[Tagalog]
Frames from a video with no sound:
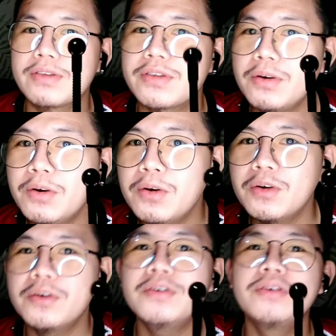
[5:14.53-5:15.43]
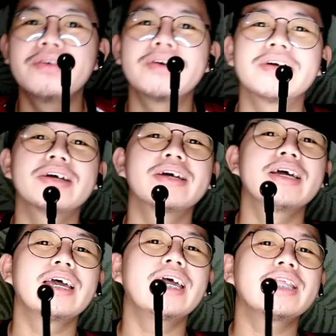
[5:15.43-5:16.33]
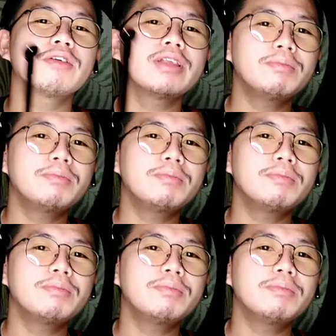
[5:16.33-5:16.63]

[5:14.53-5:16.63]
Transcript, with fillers: So, eto